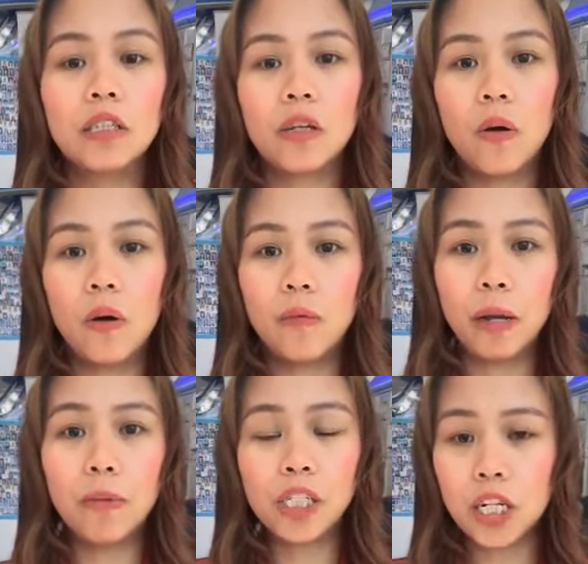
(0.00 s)
So
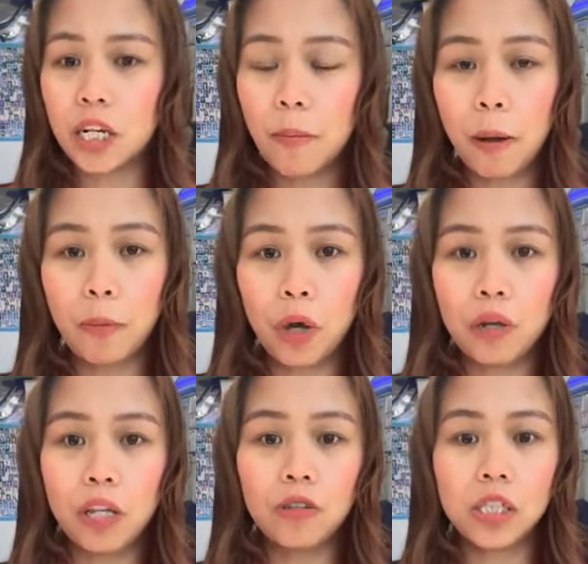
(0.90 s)
mag-message naman po
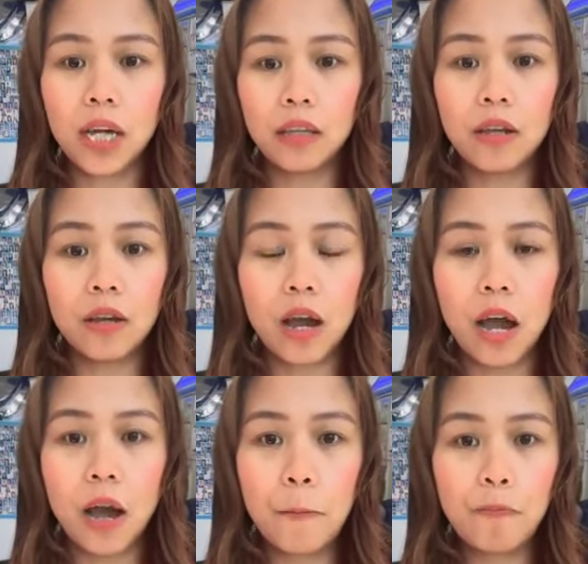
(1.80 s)
kayo dito sa ating
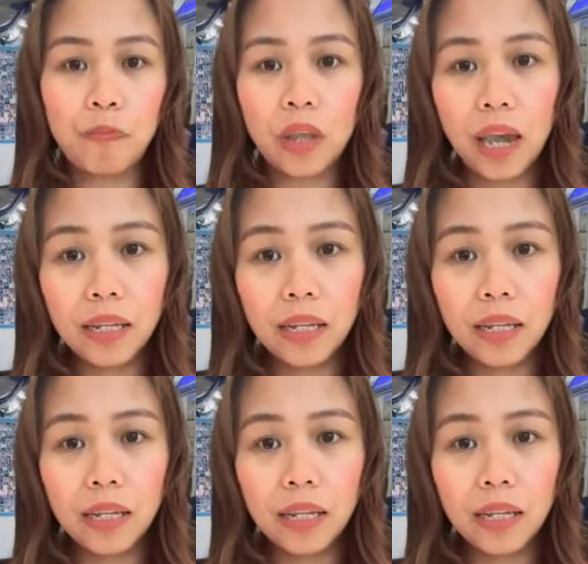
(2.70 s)
um,